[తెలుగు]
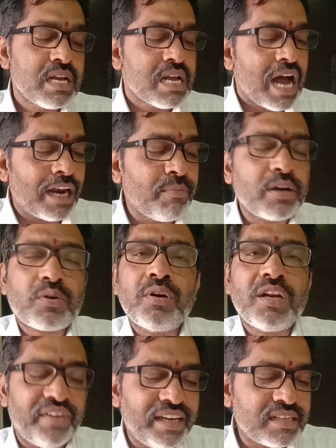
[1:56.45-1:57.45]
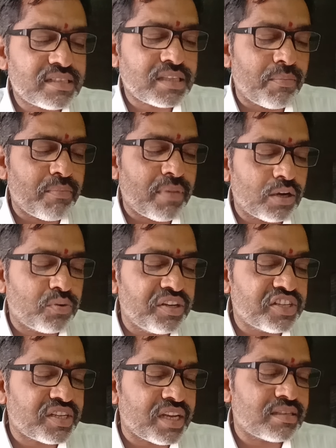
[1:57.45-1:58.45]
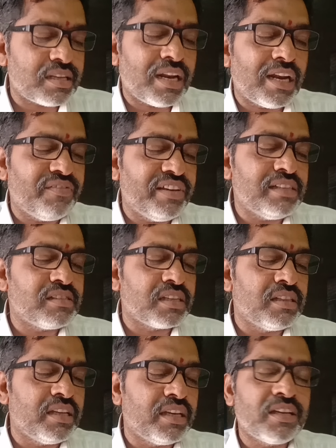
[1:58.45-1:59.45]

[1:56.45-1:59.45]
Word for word: హనుమకొండ వెయ్యి స్తంభాల గుడి శాసనాన్ని వేయించింది